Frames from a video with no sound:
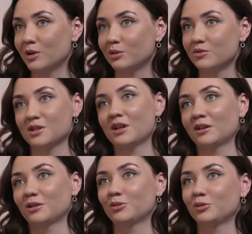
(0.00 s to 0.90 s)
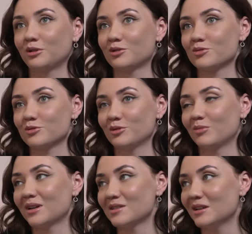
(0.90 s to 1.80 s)
Поэтому всегда, когда кто-то говорит, что ждет
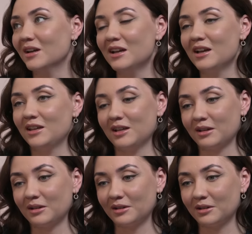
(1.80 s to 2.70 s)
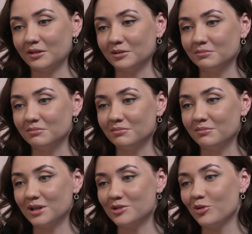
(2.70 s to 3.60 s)
Барти, я так э,
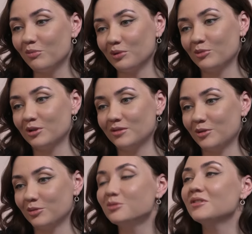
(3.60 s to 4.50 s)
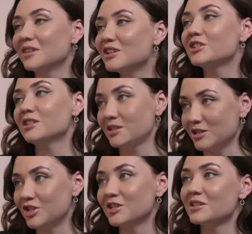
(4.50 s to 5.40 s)
по-теплому говорю, ну, не
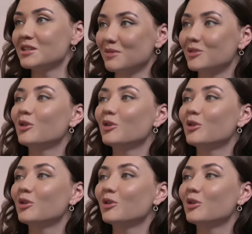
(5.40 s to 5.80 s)
ждите, ищите я себя.